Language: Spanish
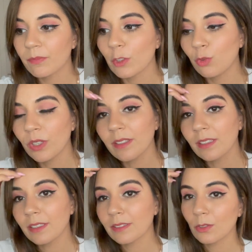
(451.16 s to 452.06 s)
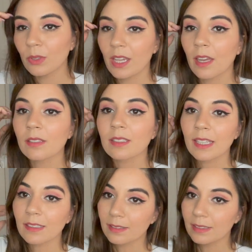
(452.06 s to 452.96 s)
una de las teorías que
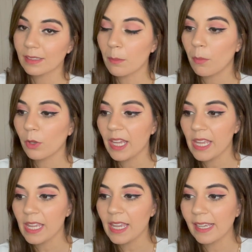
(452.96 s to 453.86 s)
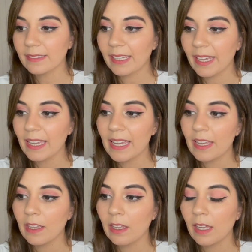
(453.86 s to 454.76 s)
existen por ahí es que
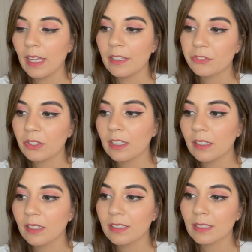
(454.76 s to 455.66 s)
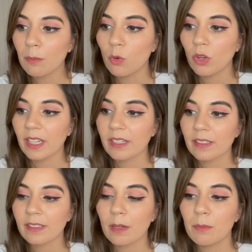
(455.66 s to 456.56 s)
eh, esta, mujer
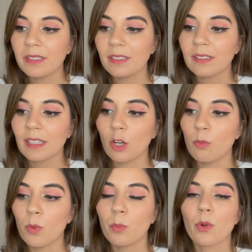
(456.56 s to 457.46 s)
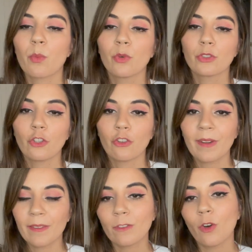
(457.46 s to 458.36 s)
realmente está como
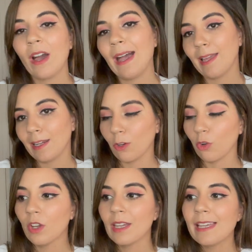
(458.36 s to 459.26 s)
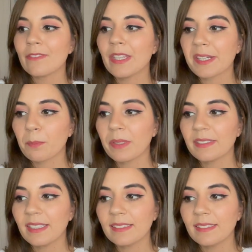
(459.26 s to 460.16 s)
promocionando algo. De
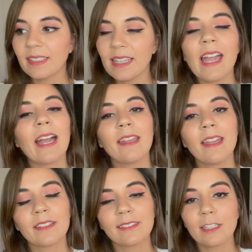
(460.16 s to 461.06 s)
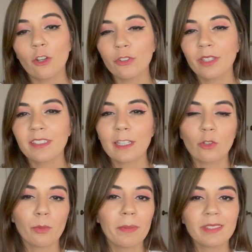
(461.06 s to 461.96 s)
repente sí hay así cosas que
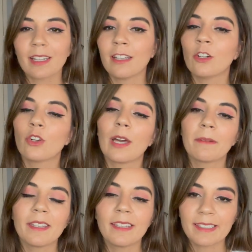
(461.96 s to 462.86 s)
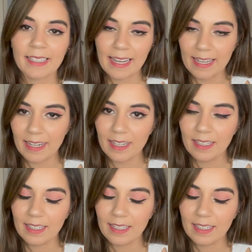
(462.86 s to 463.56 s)
lo mezclan con la vida real